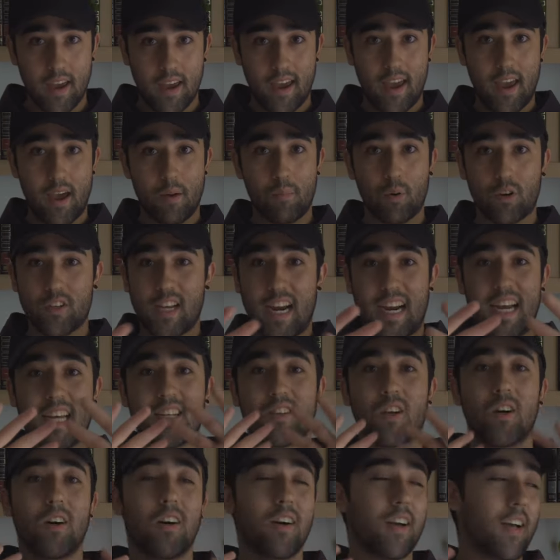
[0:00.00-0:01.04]
Eh, por si
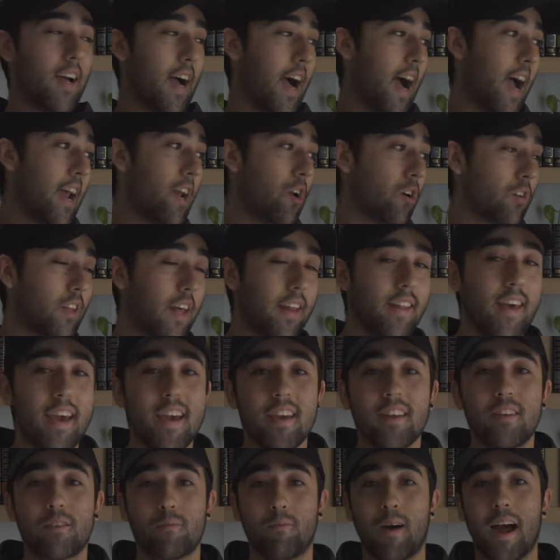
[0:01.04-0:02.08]
acaso, ahí lo
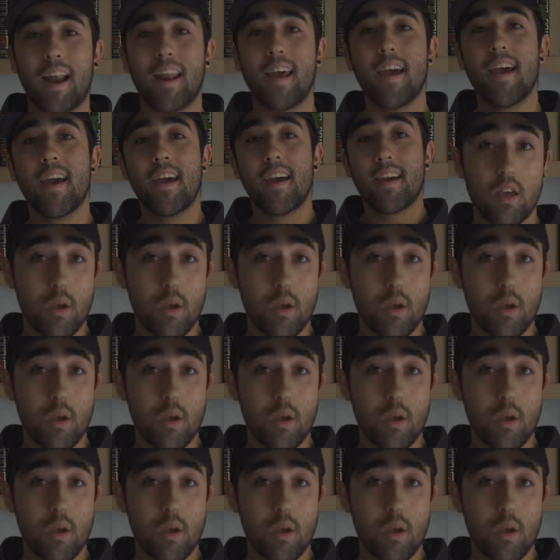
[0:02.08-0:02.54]
tenéis, ¿vale?